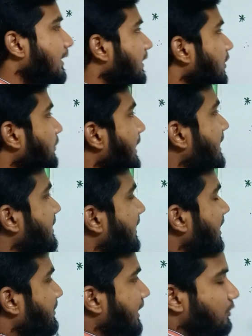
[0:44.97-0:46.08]
কিন্তু এইটাকে
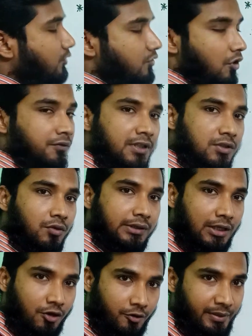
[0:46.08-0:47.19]
আমার এখন কনভার্ট করতে
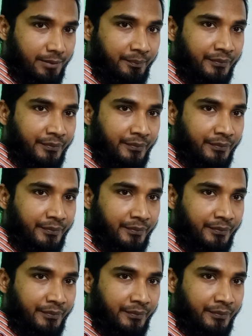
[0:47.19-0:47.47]
হবে